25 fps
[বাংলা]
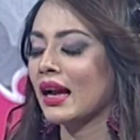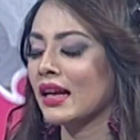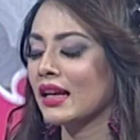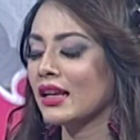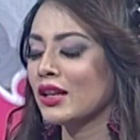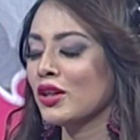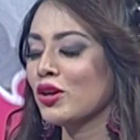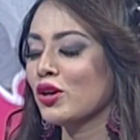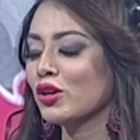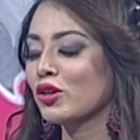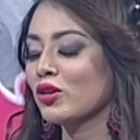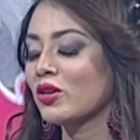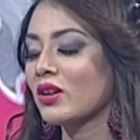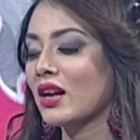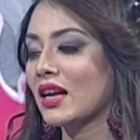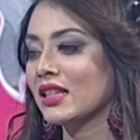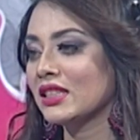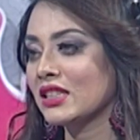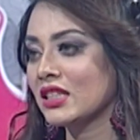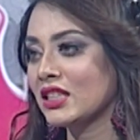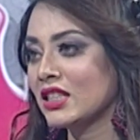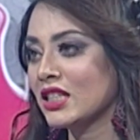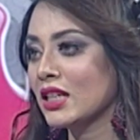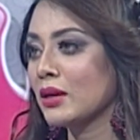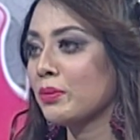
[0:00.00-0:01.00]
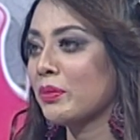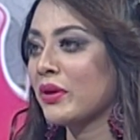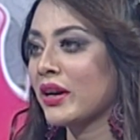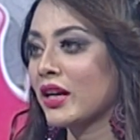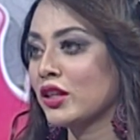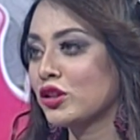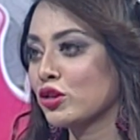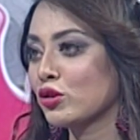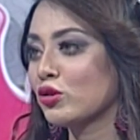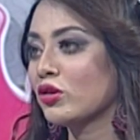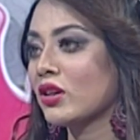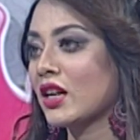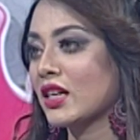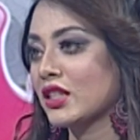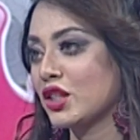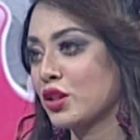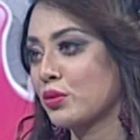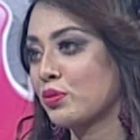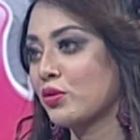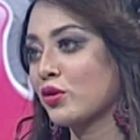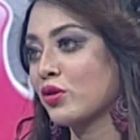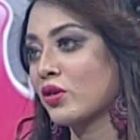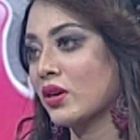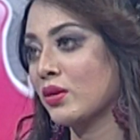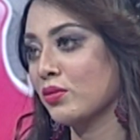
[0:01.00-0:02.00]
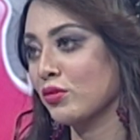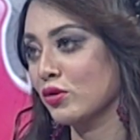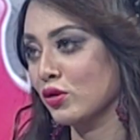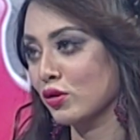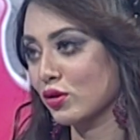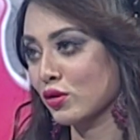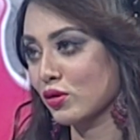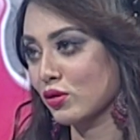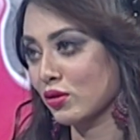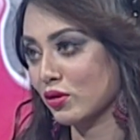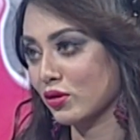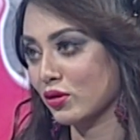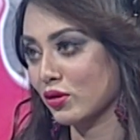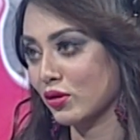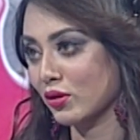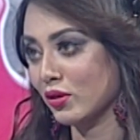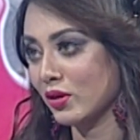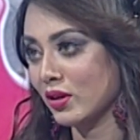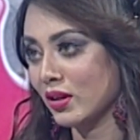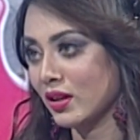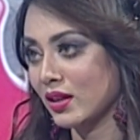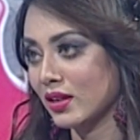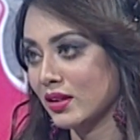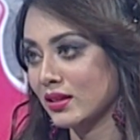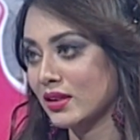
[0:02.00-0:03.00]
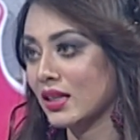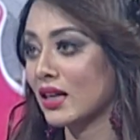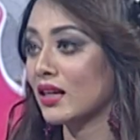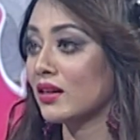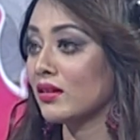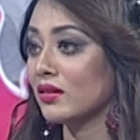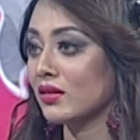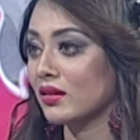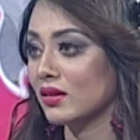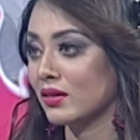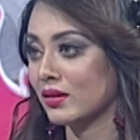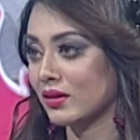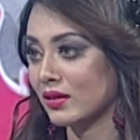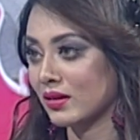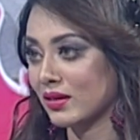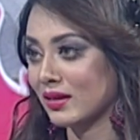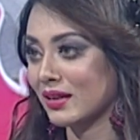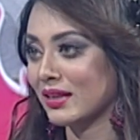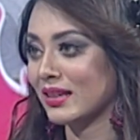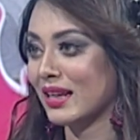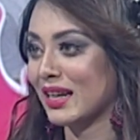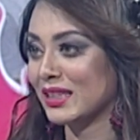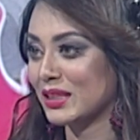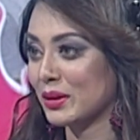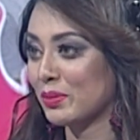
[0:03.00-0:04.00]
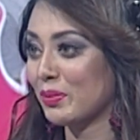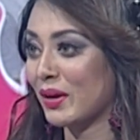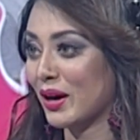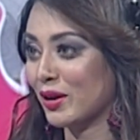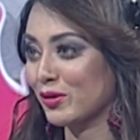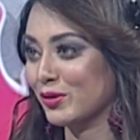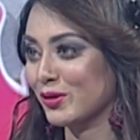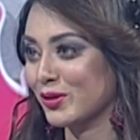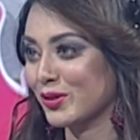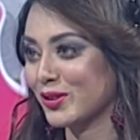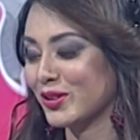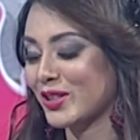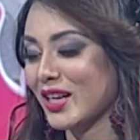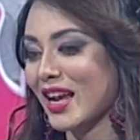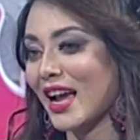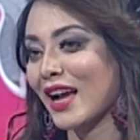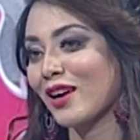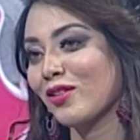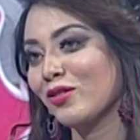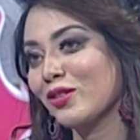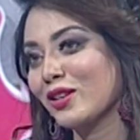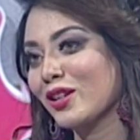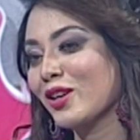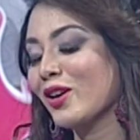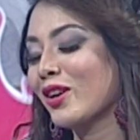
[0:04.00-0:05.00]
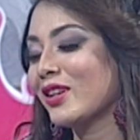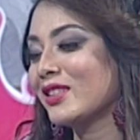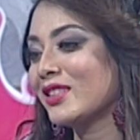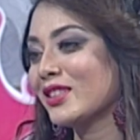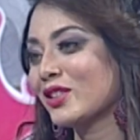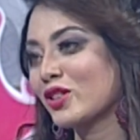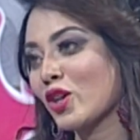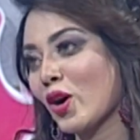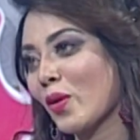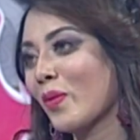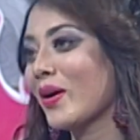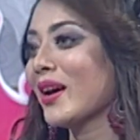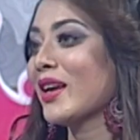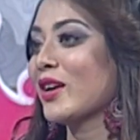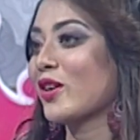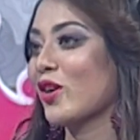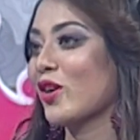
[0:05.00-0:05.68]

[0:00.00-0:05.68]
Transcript: আগে কি হতো নাচের শিল্পীরাই শুধু নাচের প্রোগ্রাম গুলো করতো যারা নাচে পারদর্শী এখন কি হয় যে সবাই